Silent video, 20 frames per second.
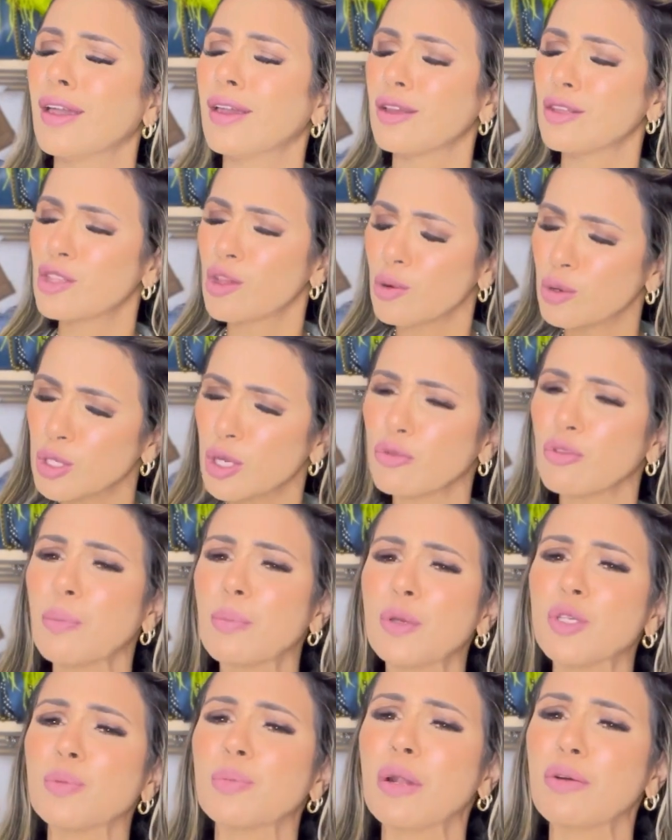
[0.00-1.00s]
Então eu já vou
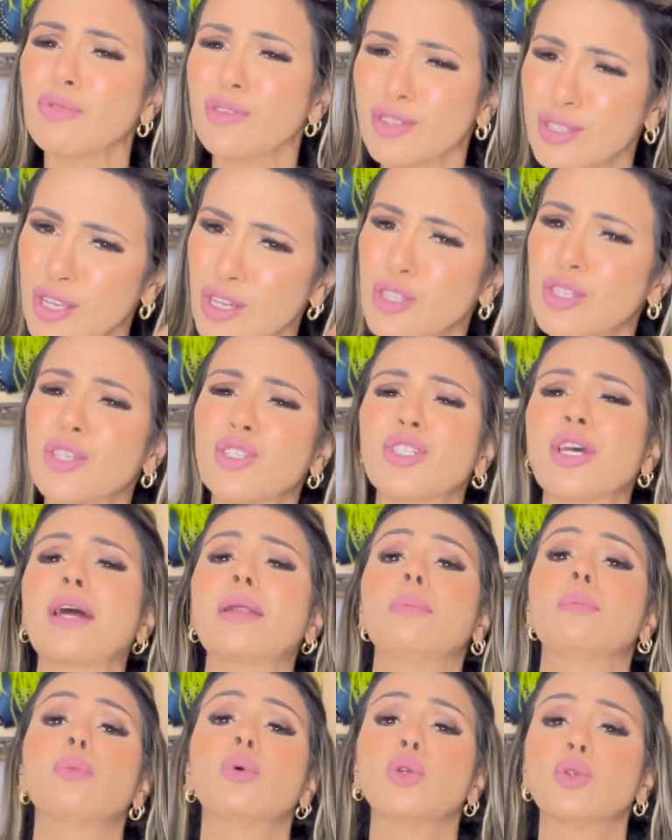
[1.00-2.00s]
pedir para vocês
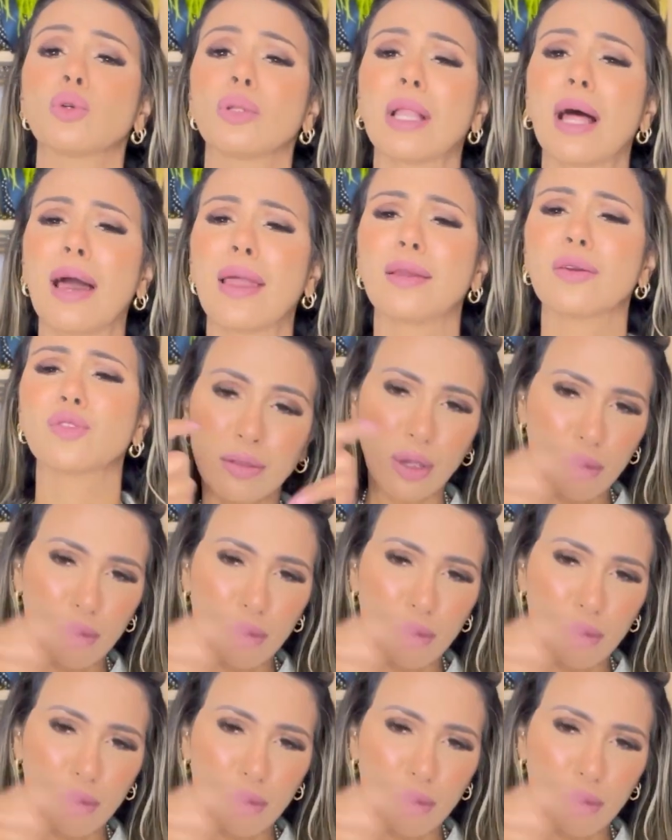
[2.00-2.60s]
deixarem muito like.